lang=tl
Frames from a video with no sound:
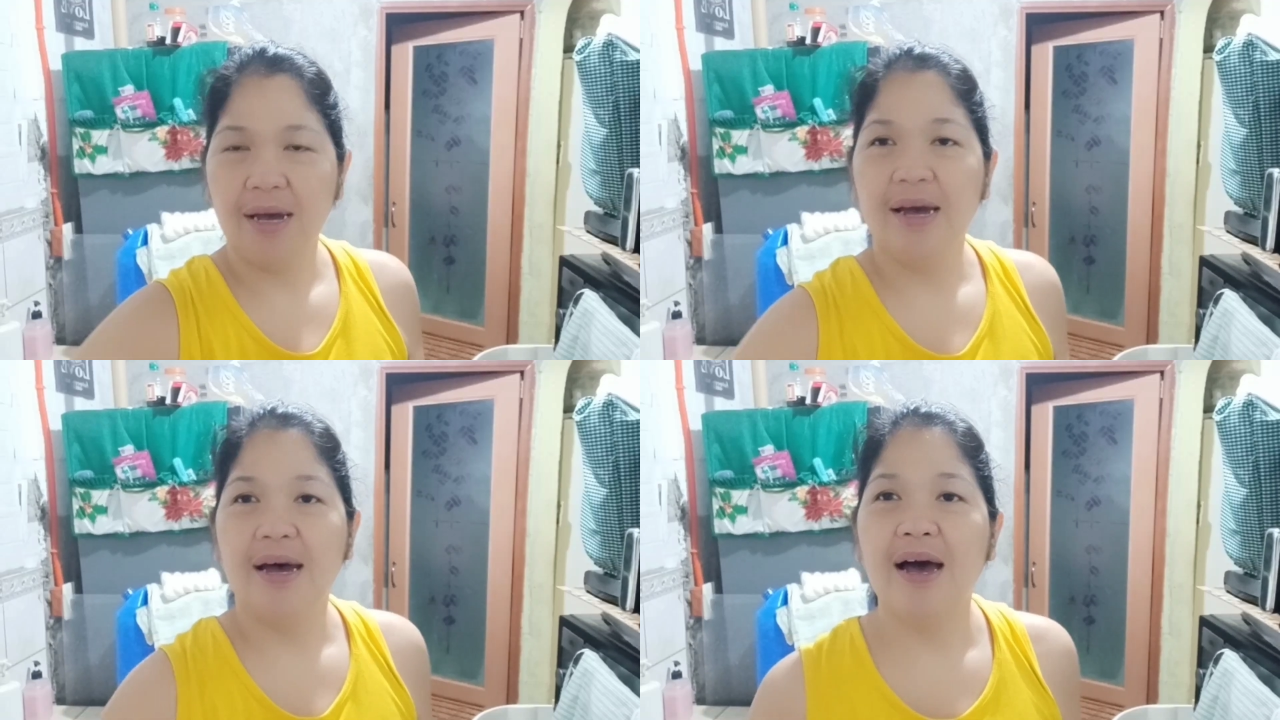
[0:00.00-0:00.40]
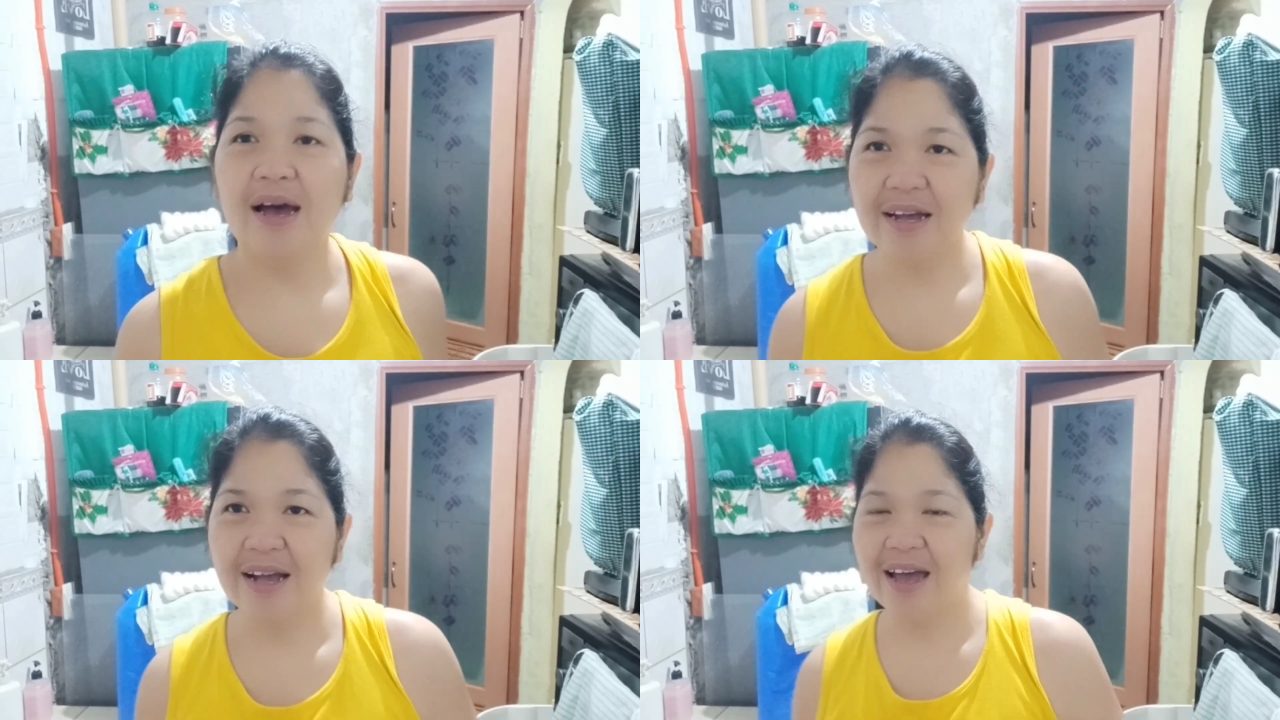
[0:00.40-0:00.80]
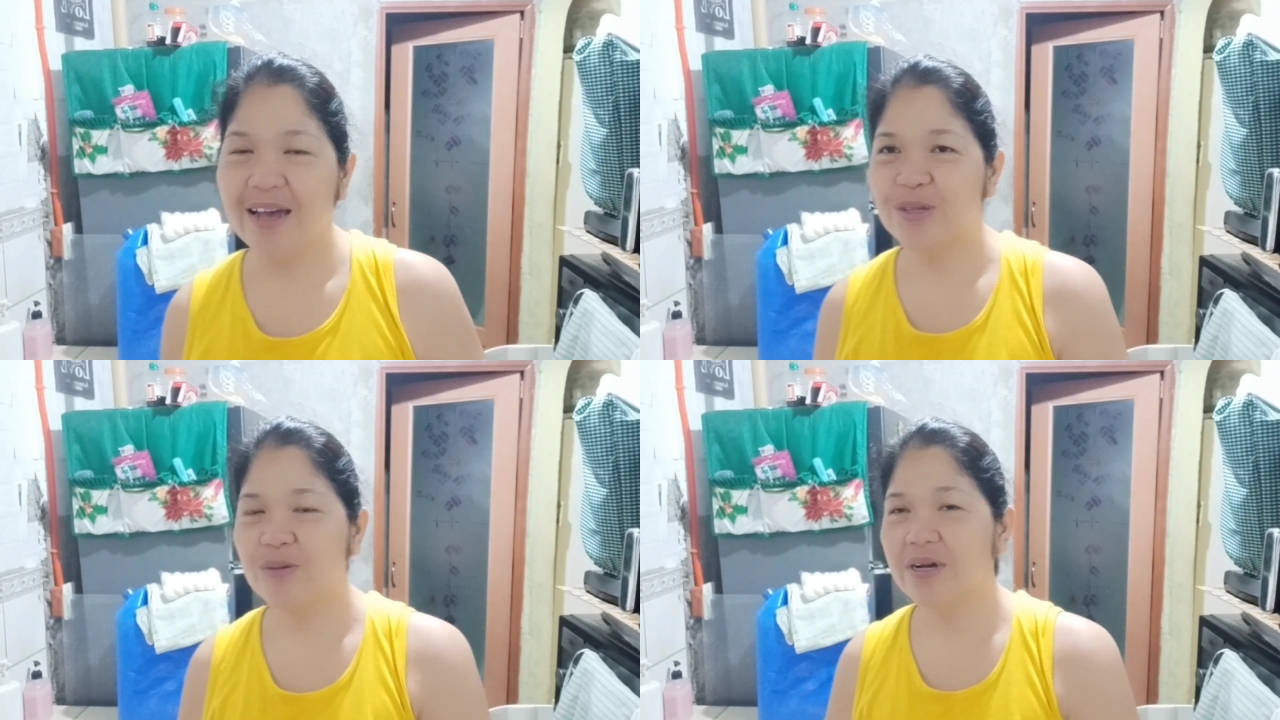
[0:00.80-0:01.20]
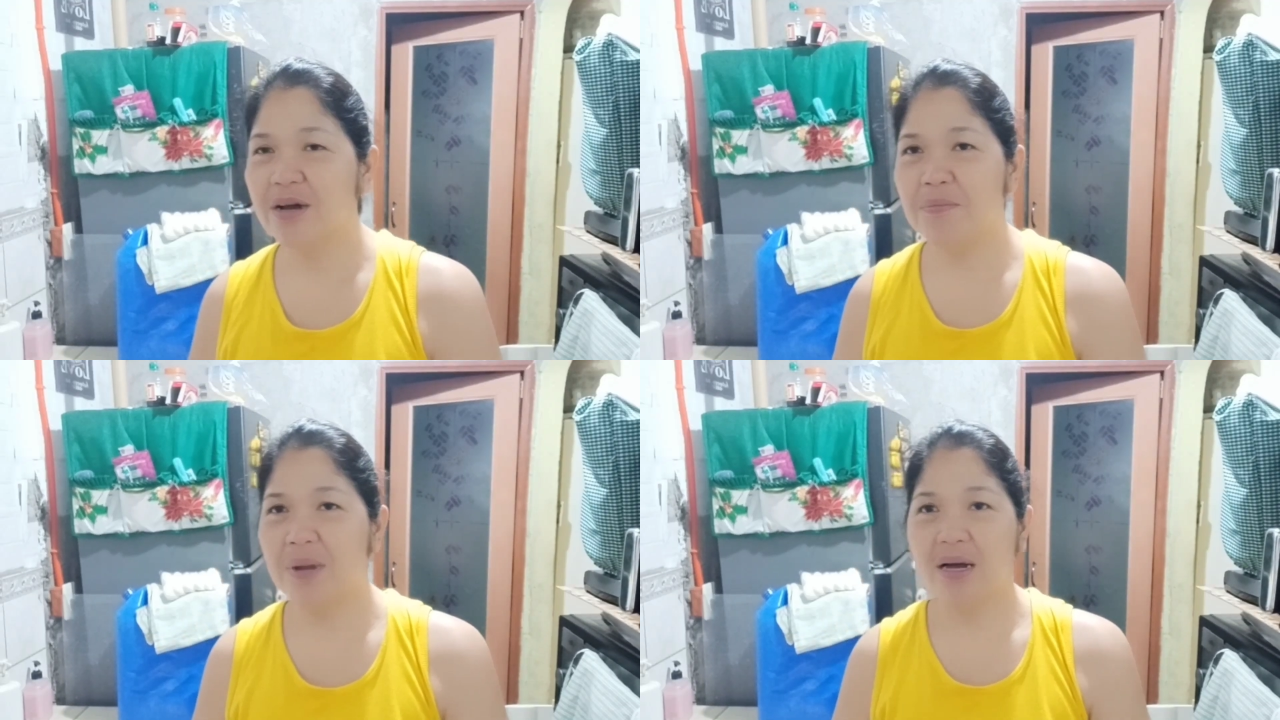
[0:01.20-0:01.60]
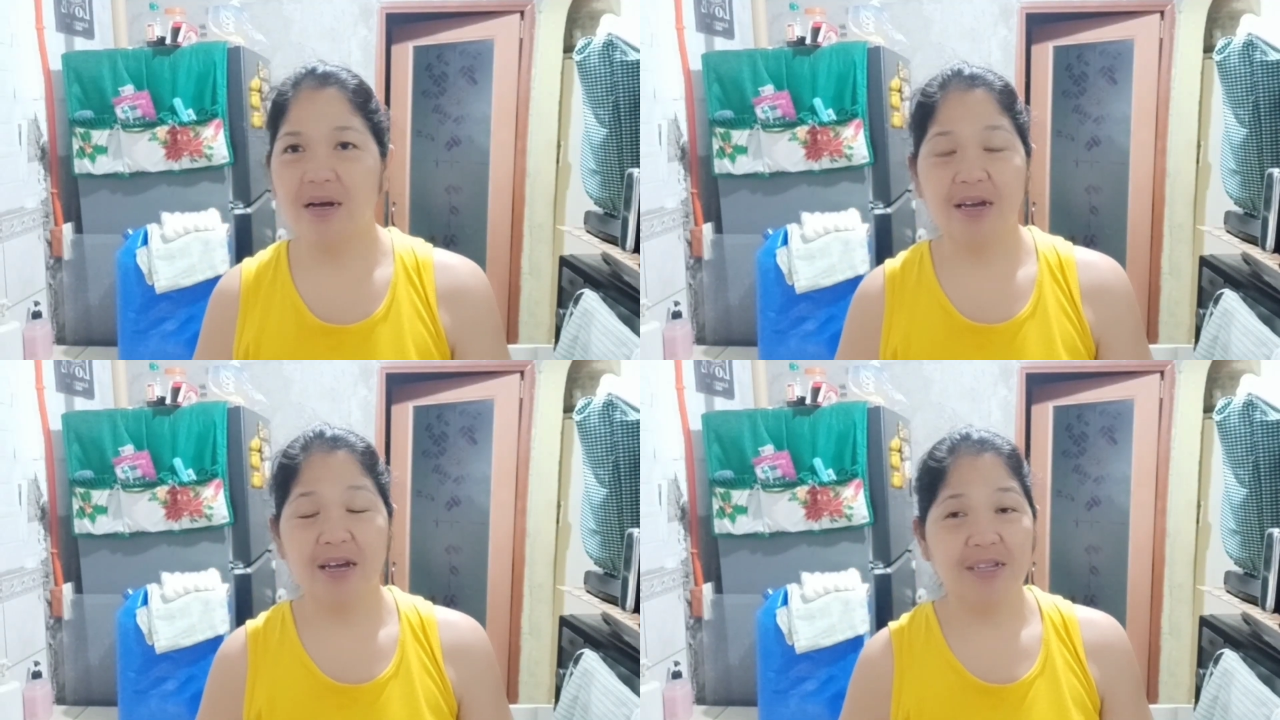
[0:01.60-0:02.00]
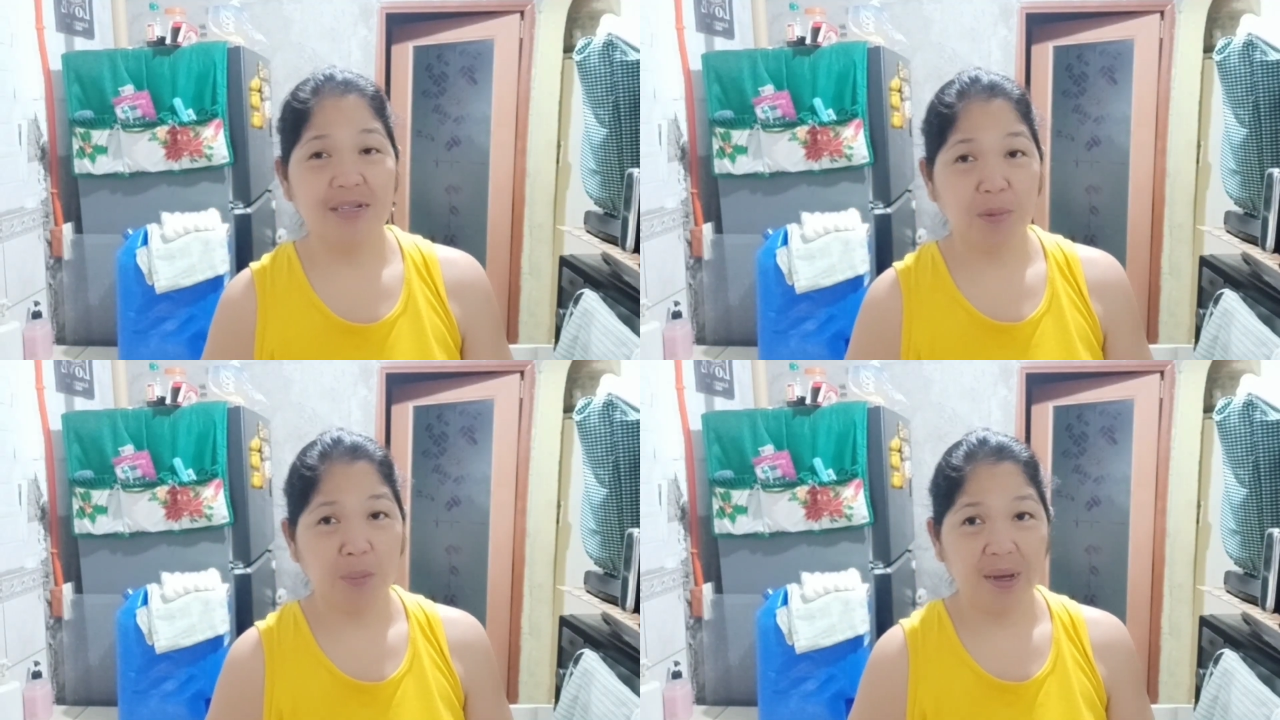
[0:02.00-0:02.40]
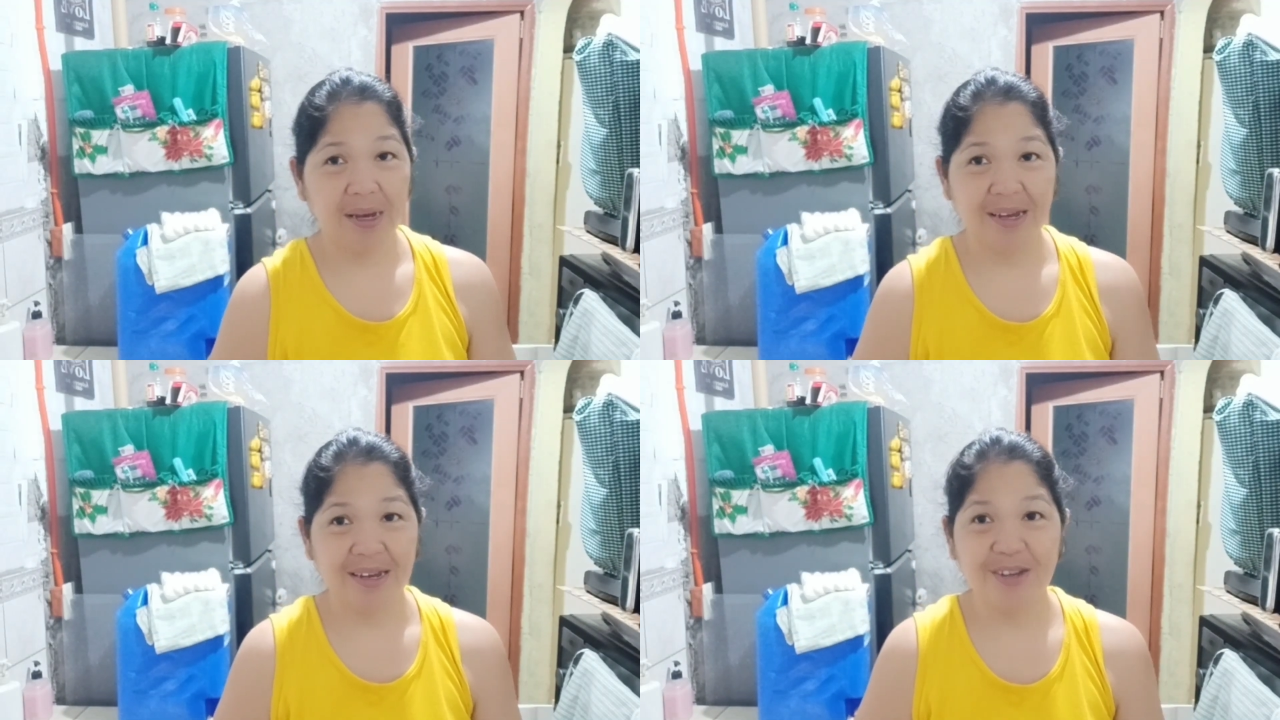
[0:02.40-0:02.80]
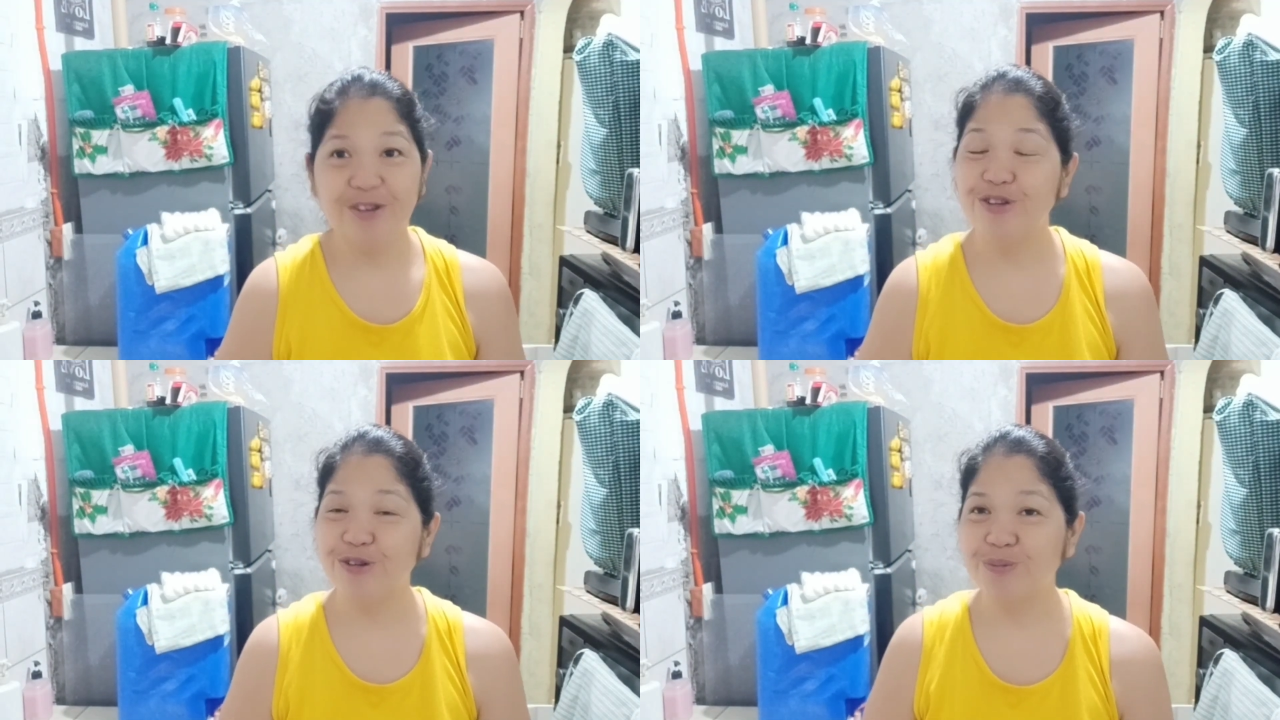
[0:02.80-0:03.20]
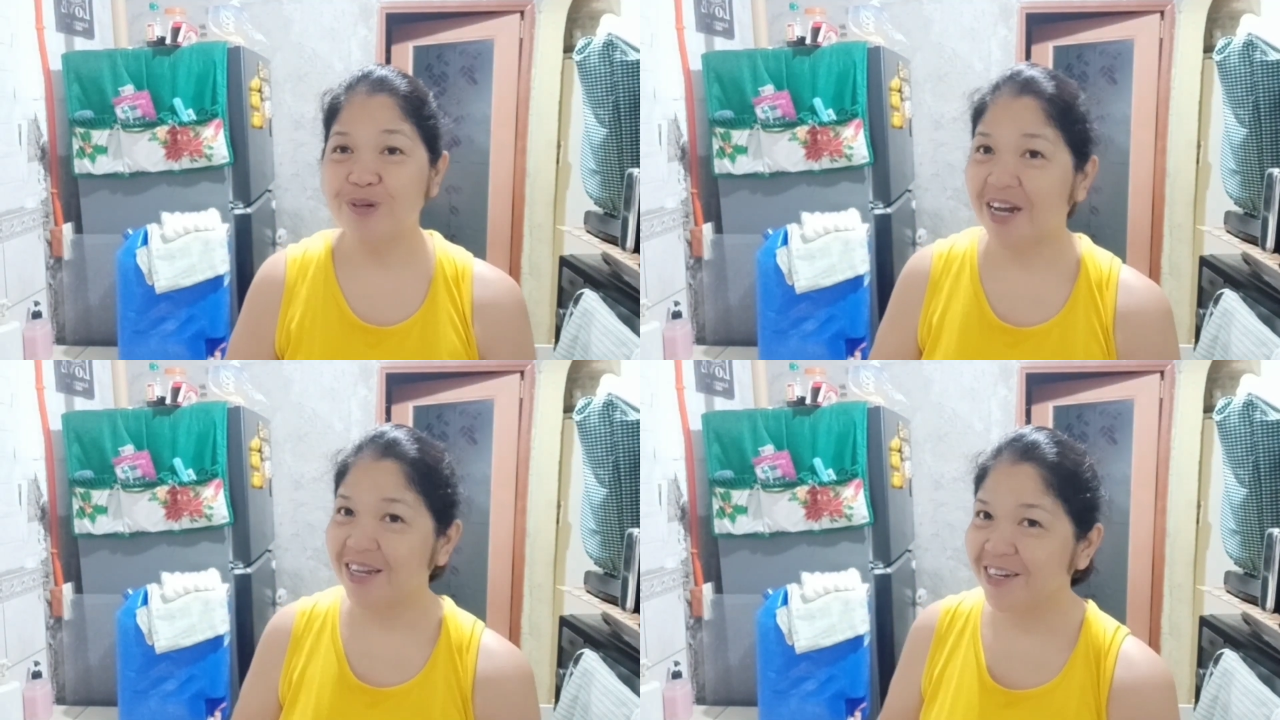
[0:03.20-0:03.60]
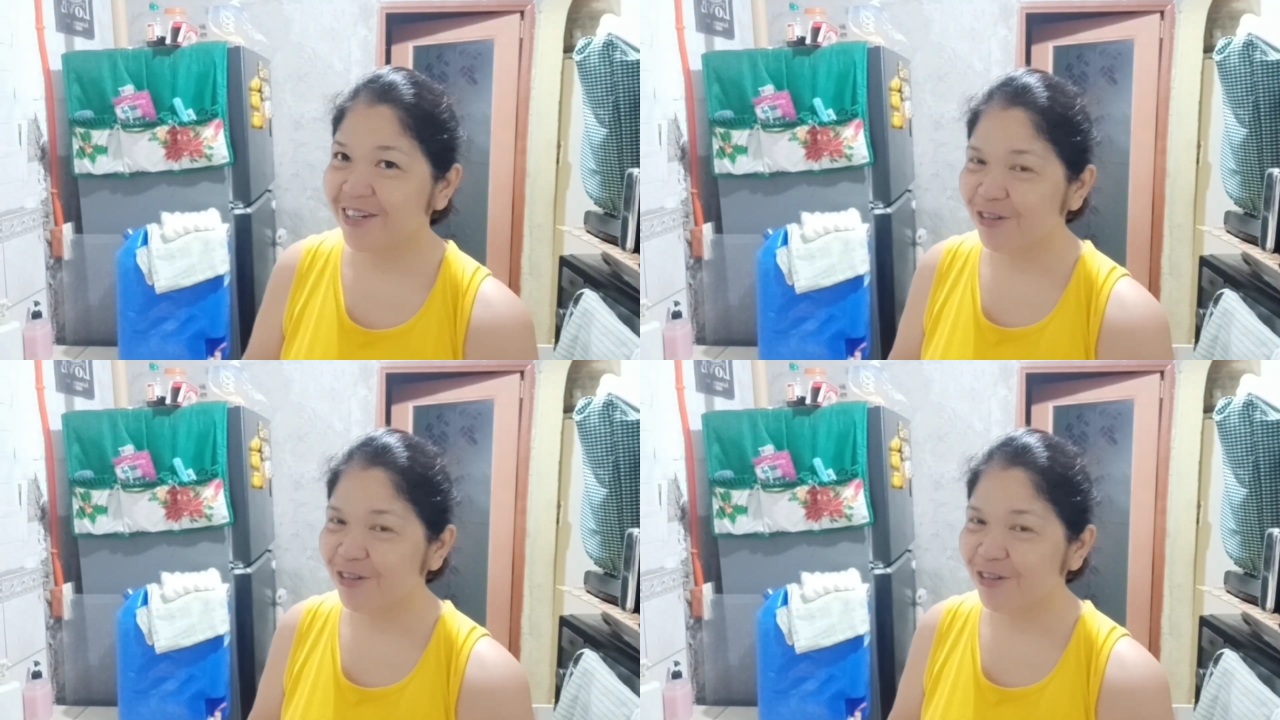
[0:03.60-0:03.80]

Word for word: Hi guys, welcome back again sa my YouTube channel ko.